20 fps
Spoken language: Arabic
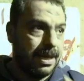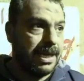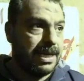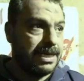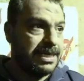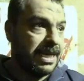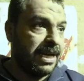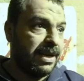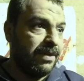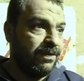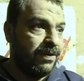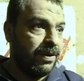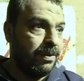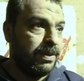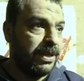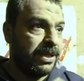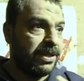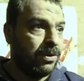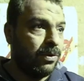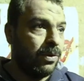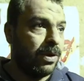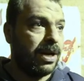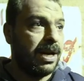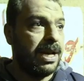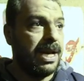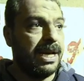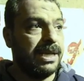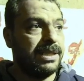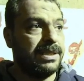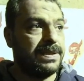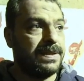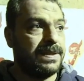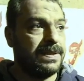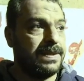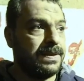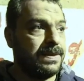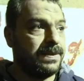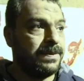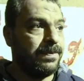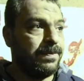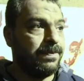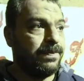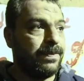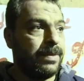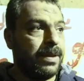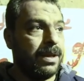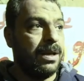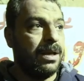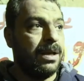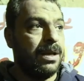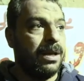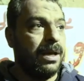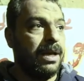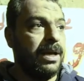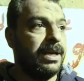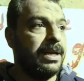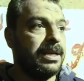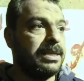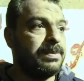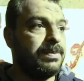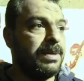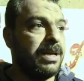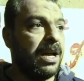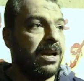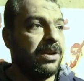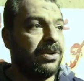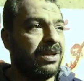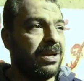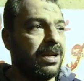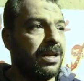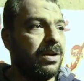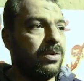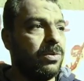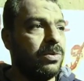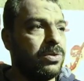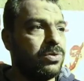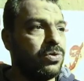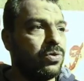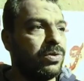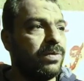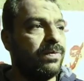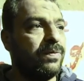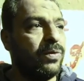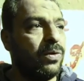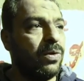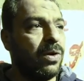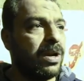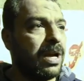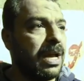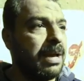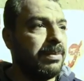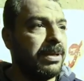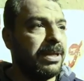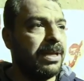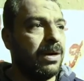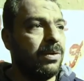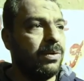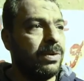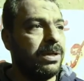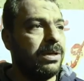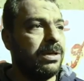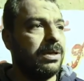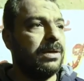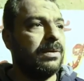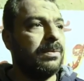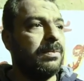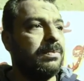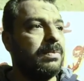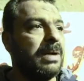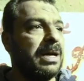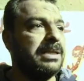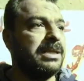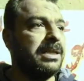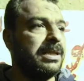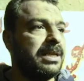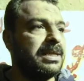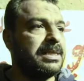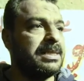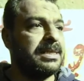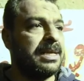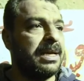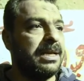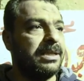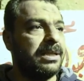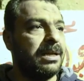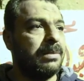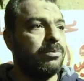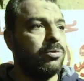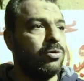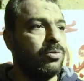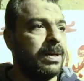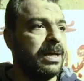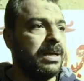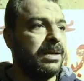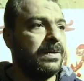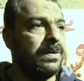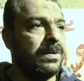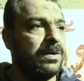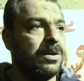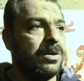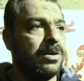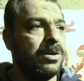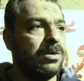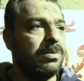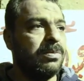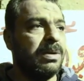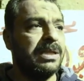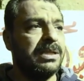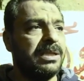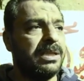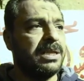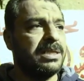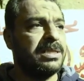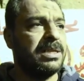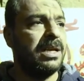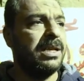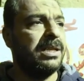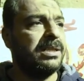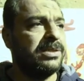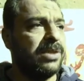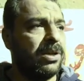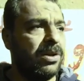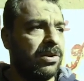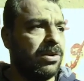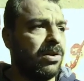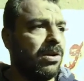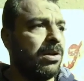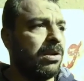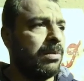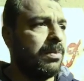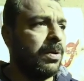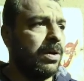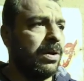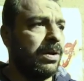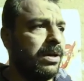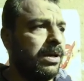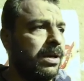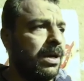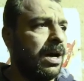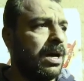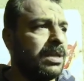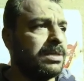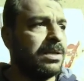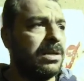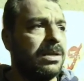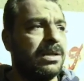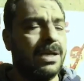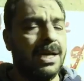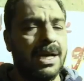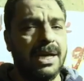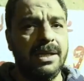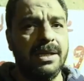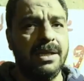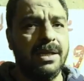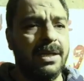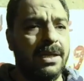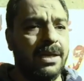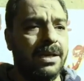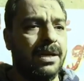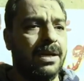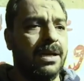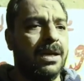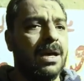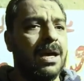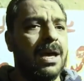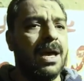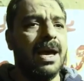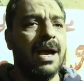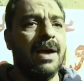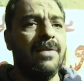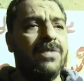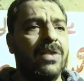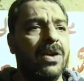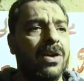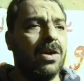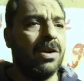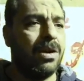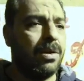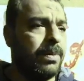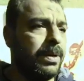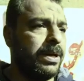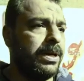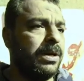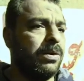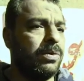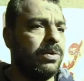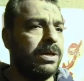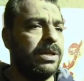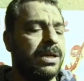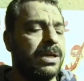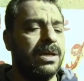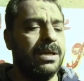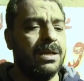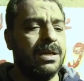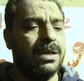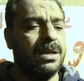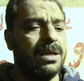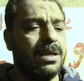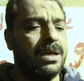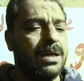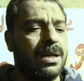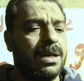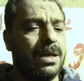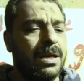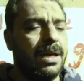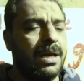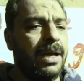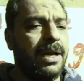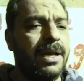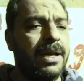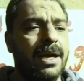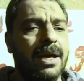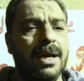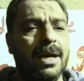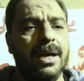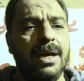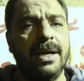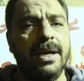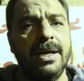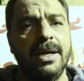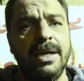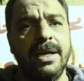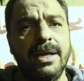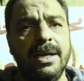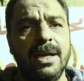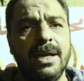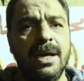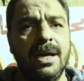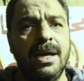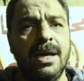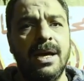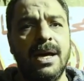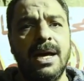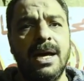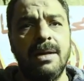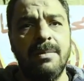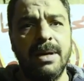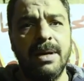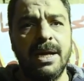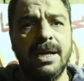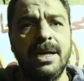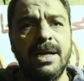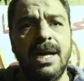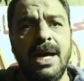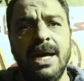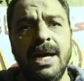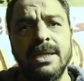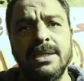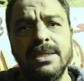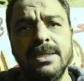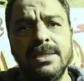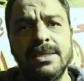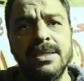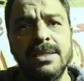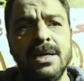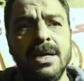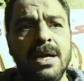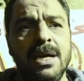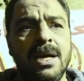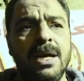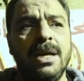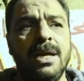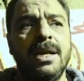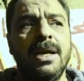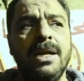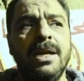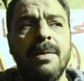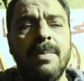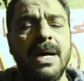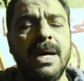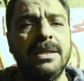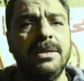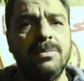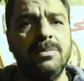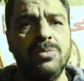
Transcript: انا ساكن في البيت اللي ورا الحادث احنا سمعنا حضرتك الاول صوت انفجار جامد قوي بعض الناس قالت انبوبه بعض الناس قالت تيار كهربائي حصل يعني قفله كهربائيه وكده احنا جرينا على مكان الحادث لقينا بعض